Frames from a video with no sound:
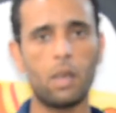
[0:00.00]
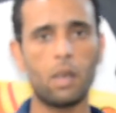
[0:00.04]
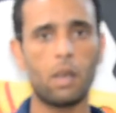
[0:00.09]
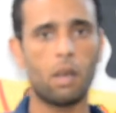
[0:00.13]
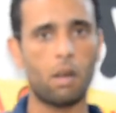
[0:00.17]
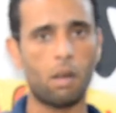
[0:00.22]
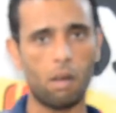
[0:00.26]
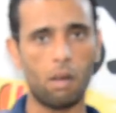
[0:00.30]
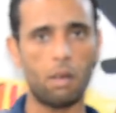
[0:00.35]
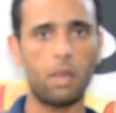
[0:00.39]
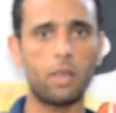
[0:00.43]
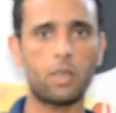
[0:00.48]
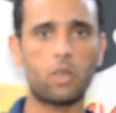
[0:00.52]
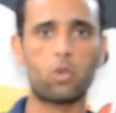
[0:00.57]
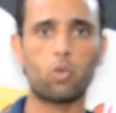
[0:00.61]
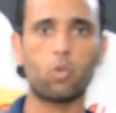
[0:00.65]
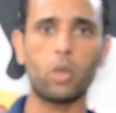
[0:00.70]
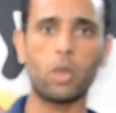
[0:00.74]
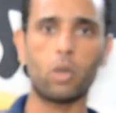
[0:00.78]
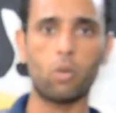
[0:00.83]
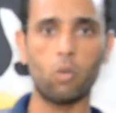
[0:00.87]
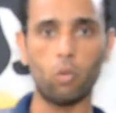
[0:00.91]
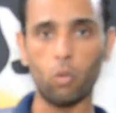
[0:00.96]
خالص
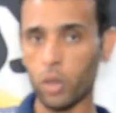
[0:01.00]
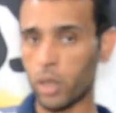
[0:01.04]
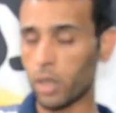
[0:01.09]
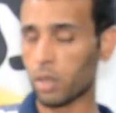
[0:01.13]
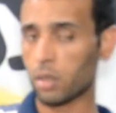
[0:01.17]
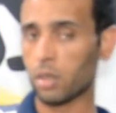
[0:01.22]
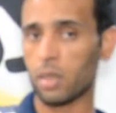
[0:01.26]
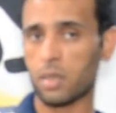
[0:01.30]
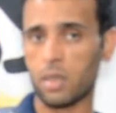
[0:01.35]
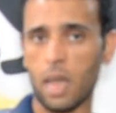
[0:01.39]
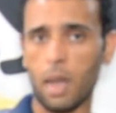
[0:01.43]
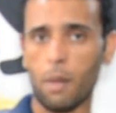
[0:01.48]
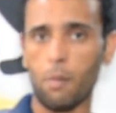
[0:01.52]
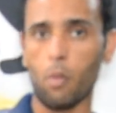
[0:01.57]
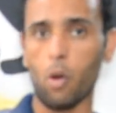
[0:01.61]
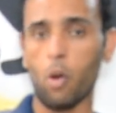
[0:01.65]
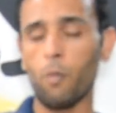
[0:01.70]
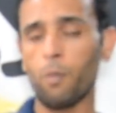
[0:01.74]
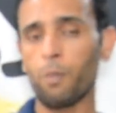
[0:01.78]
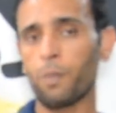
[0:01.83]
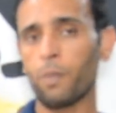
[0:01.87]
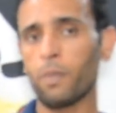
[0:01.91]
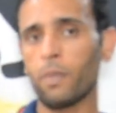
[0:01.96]
ويرضي
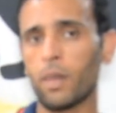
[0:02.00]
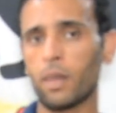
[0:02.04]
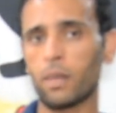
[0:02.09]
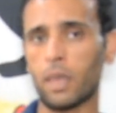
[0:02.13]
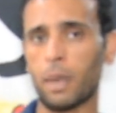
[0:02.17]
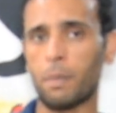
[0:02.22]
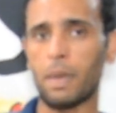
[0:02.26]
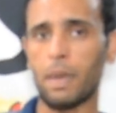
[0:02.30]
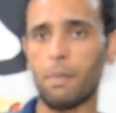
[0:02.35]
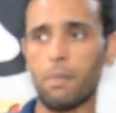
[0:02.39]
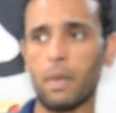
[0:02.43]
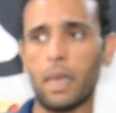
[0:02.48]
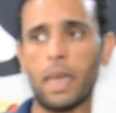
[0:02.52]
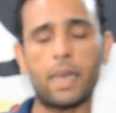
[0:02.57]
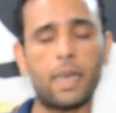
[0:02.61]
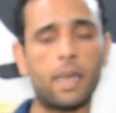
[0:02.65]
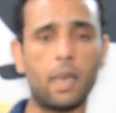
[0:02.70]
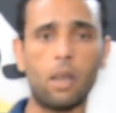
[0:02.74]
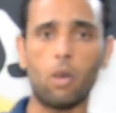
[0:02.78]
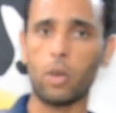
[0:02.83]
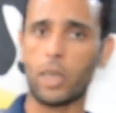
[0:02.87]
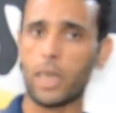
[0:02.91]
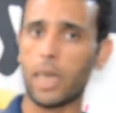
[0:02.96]
صاحبه تمام
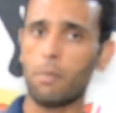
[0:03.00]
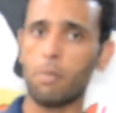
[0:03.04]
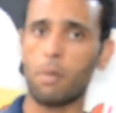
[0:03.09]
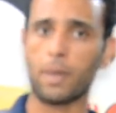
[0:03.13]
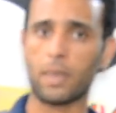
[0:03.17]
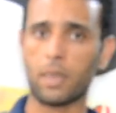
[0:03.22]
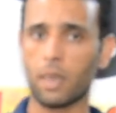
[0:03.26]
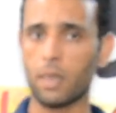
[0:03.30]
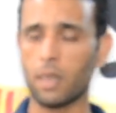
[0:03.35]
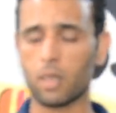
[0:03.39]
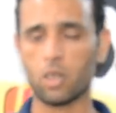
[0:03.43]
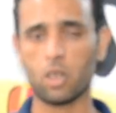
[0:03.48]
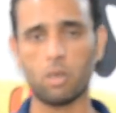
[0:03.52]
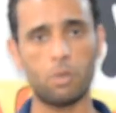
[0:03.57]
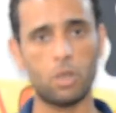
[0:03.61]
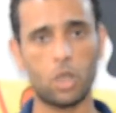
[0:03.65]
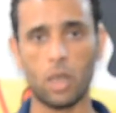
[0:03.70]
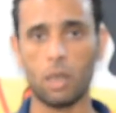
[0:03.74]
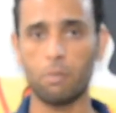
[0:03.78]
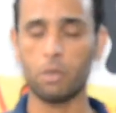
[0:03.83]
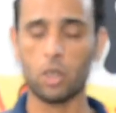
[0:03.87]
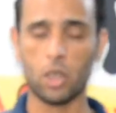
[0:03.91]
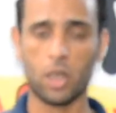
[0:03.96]
لكن لو الكلب ما اتغيرش
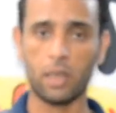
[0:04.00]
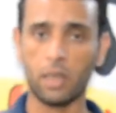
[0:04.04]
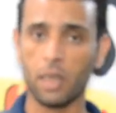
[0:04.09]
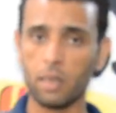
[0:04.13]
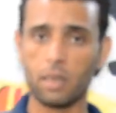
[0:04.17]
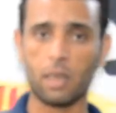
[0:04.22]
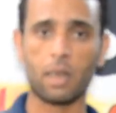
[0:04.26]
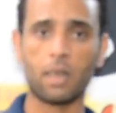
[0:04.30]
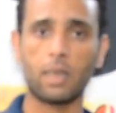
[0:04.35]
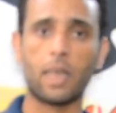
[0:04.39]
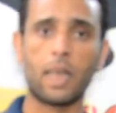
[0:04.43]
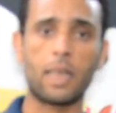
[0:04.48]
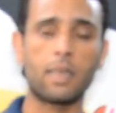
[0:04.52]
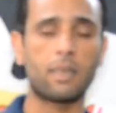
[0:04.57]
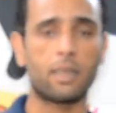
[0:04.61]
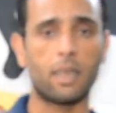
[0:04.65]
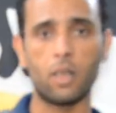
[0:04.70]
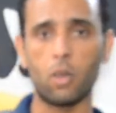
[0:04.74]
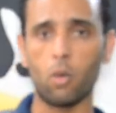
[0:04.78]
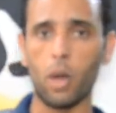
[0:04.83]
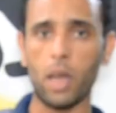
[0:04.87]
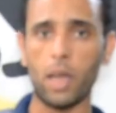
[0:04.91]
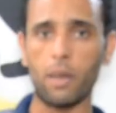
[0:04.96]
مش مش هنقدر ان انا
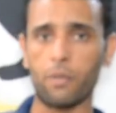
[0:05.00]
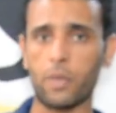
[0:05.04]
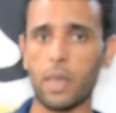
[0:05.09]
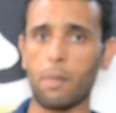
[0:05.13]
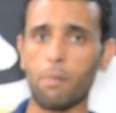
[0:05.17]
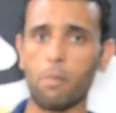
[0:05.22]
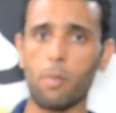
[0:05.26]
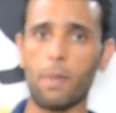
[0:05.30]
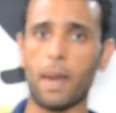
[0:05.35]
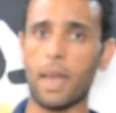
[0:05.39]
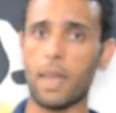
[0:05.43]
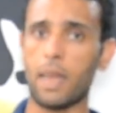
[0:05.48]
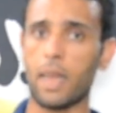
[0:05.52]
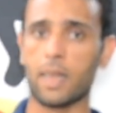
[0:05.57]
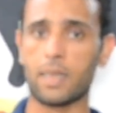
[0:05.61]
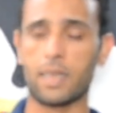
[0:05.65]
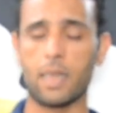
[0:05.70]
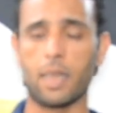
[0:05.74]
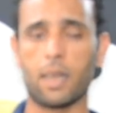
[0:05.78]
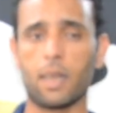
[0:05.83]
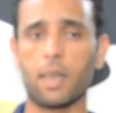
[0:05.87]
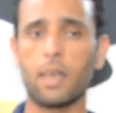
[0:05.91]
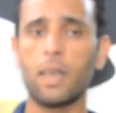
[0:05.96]
نتن واقف جنبه محلك
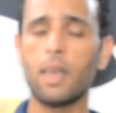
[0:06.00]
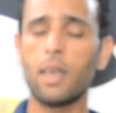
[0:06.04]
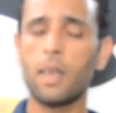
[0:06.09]
سر